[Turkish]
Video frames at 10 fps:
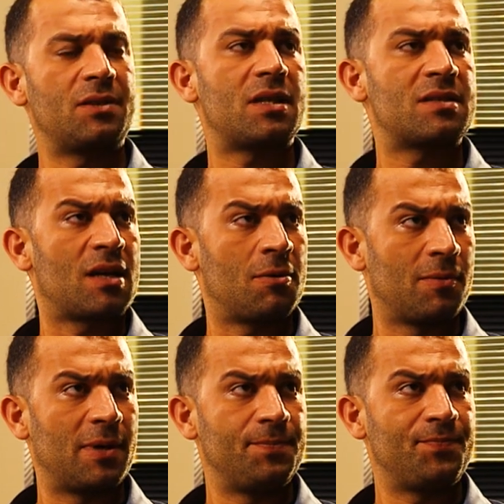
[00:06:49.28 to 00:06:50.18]
Ayrıca
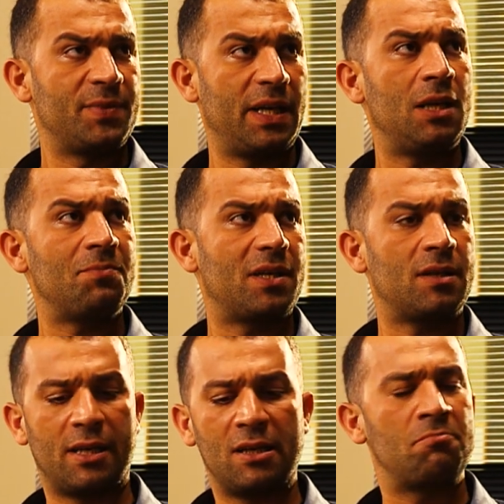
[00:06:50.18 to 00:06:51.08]
Rıza Baba,
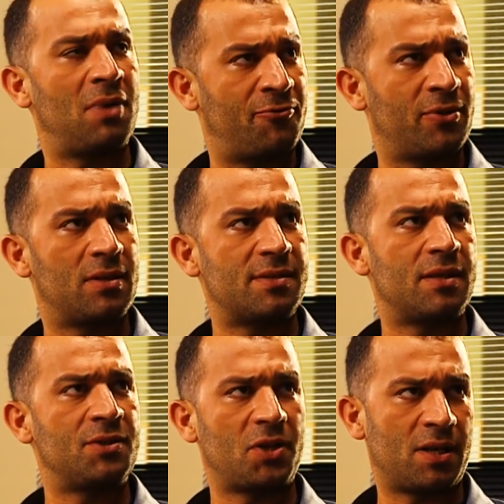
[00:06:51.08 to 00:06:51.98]
diyelim ki Kerim Bafralı
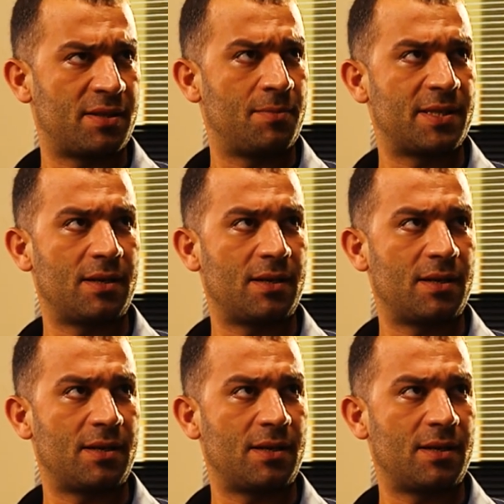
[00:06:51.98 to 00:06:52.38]
senin şahsi